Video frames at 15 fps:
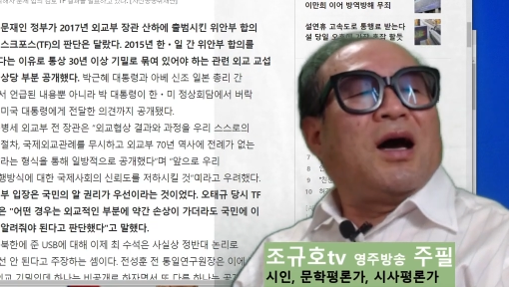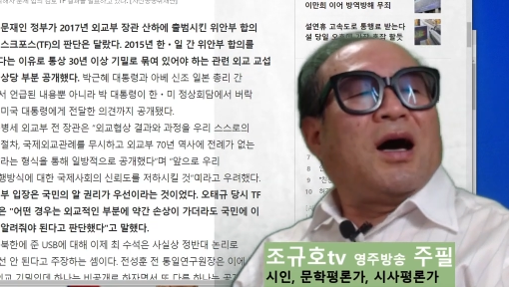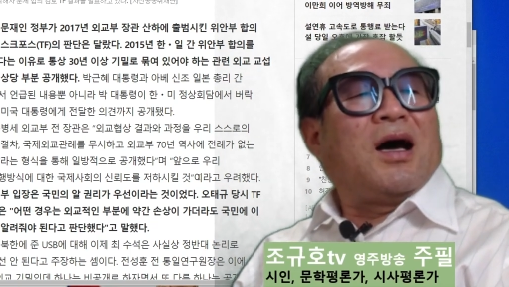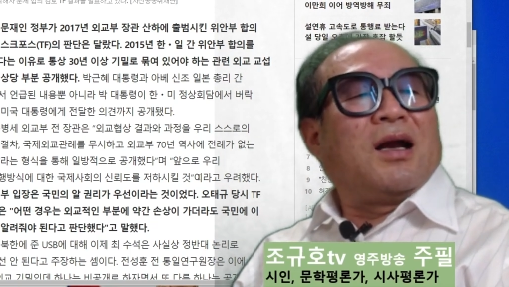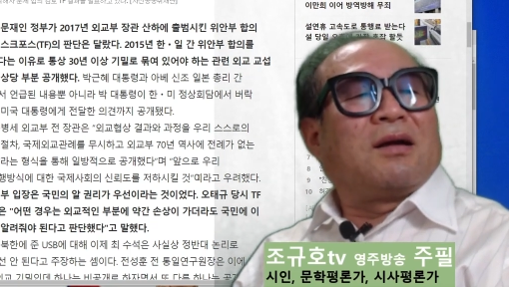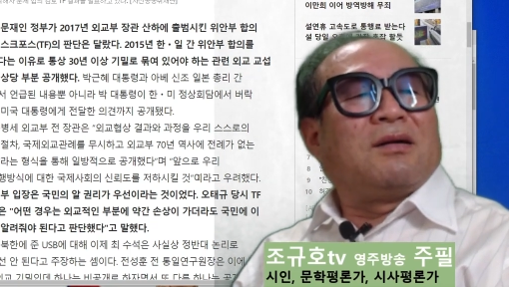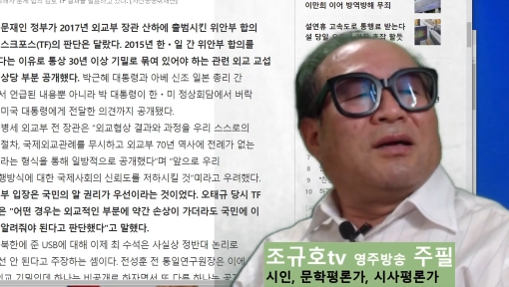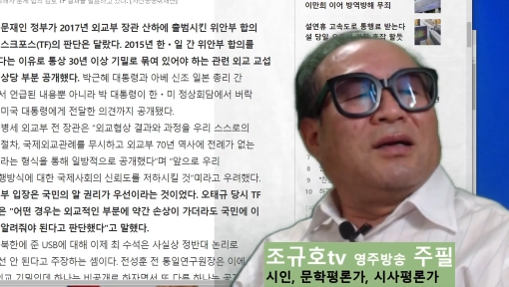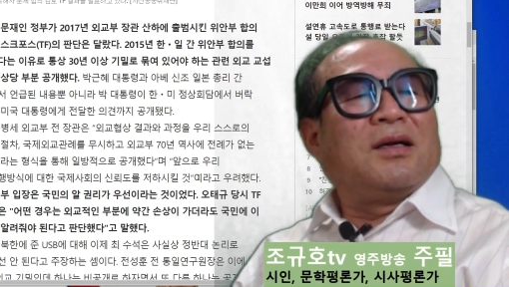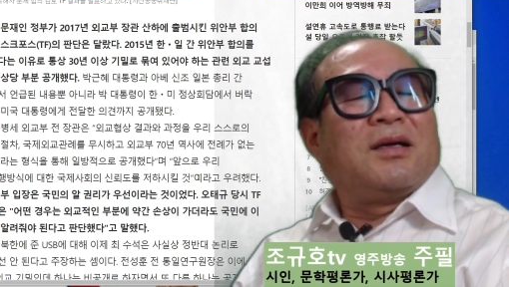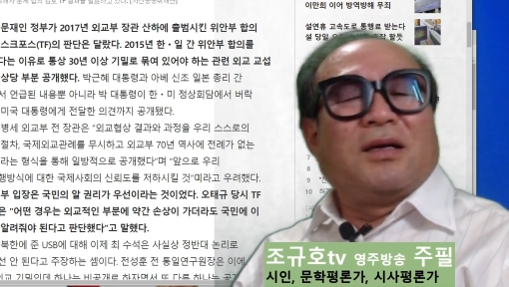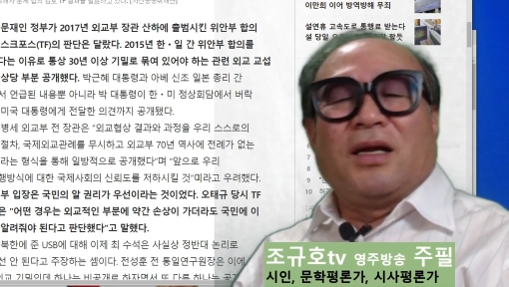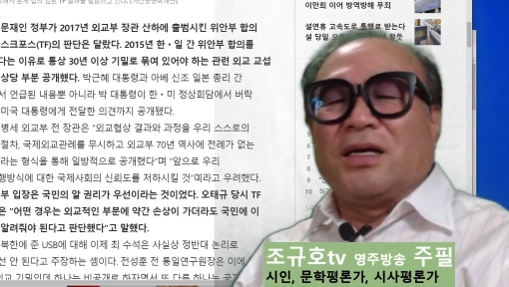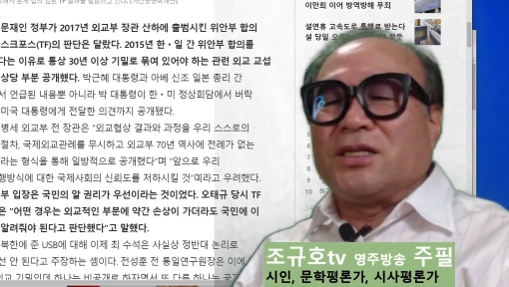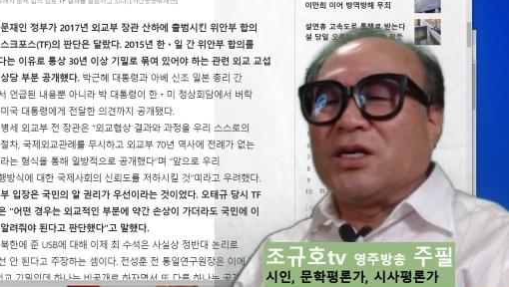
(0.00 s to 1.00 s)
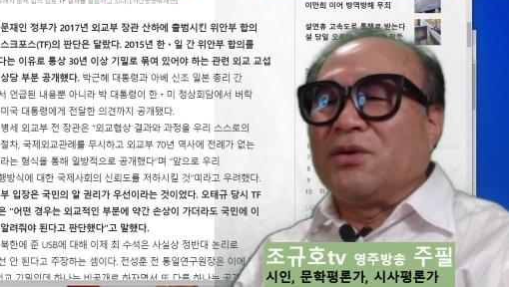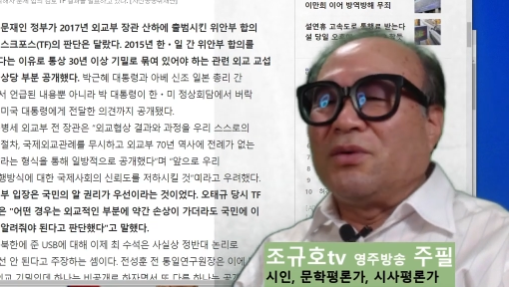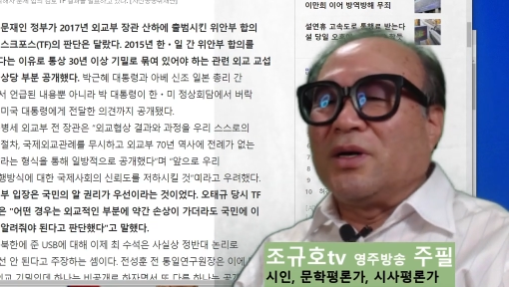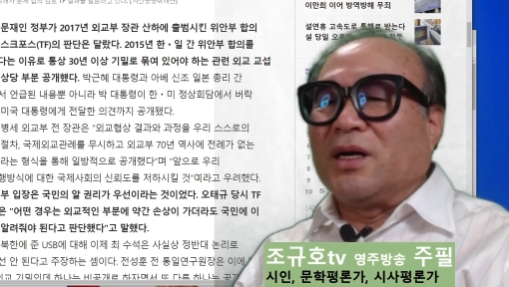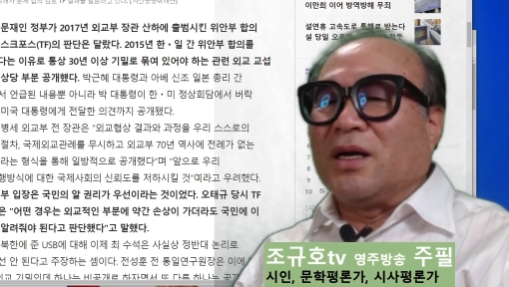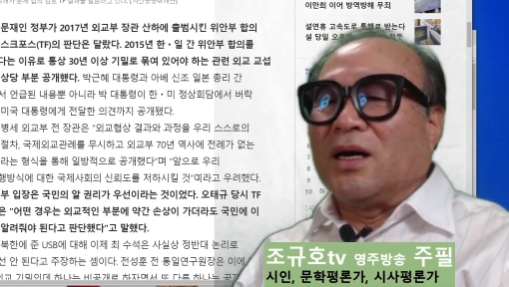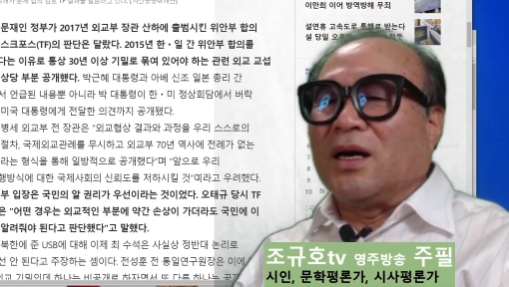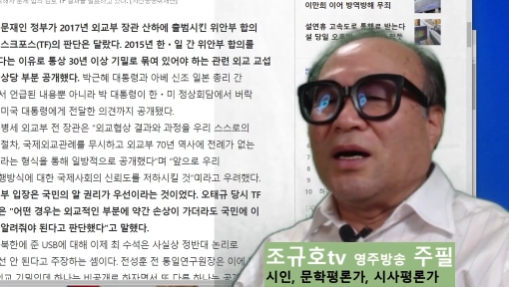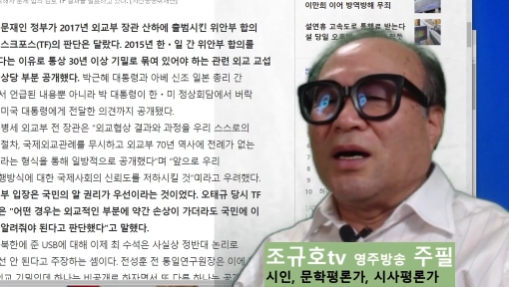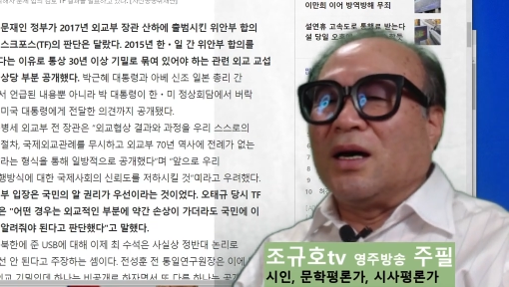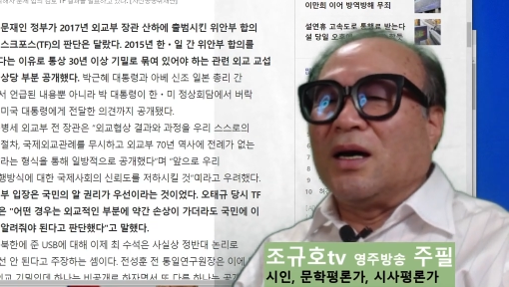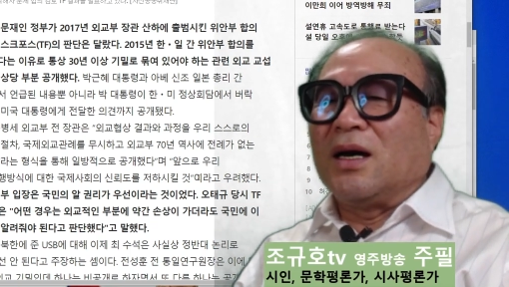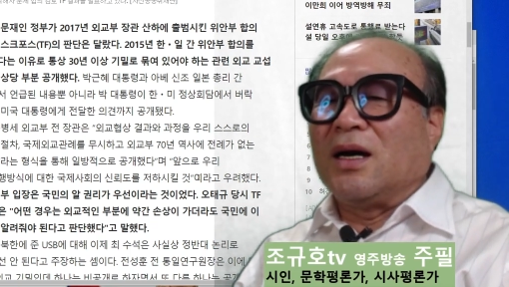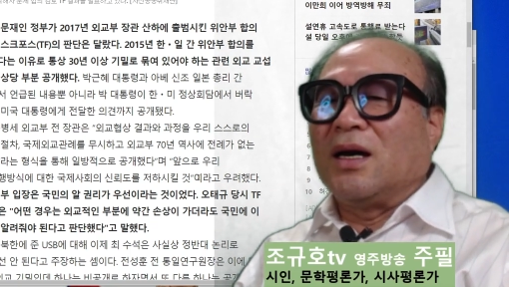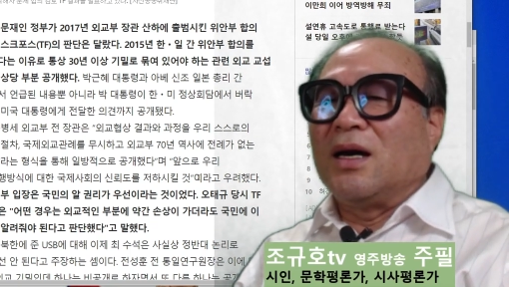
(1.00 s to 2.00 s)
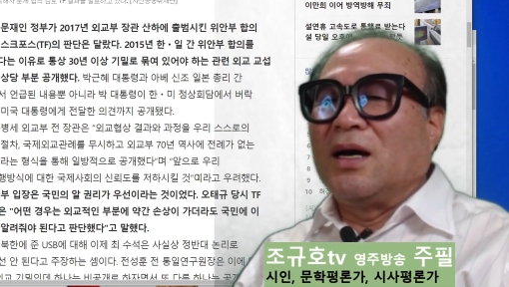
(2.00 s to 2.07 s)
알 권리를 내세운 거야.